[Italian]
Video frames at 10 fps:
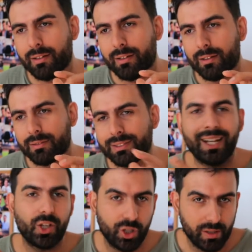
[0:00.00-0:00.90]
eh, da
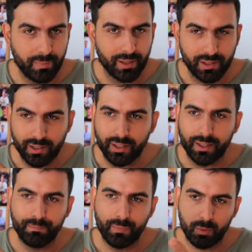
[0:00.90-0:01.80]
lasciare in
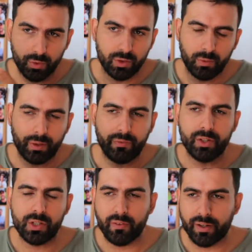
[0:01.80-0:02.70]
panchina e quindi
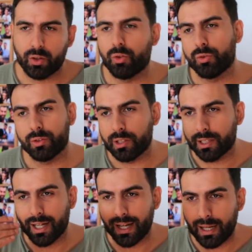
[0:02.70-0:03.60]
preferisco avere Conti,
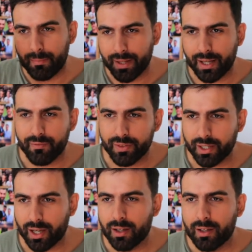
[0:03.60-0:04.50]
Calabria,
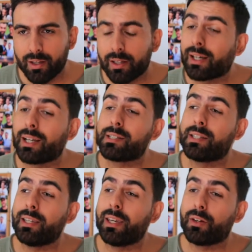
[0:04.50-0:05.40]
via
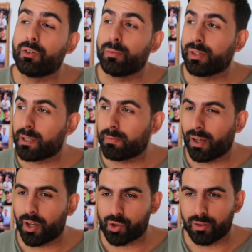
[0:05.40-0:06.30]
Castiglieco, mi
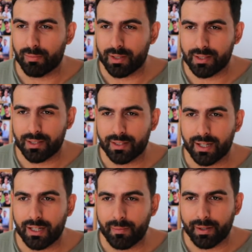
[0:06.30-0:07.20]
dispiace, Miss
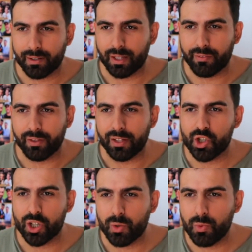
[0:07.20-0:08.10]
Italia per te
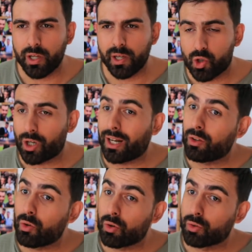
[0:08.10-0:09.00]
finisce qui.
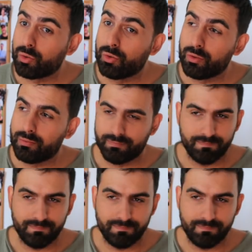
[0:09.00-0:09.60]
Cialanoglu,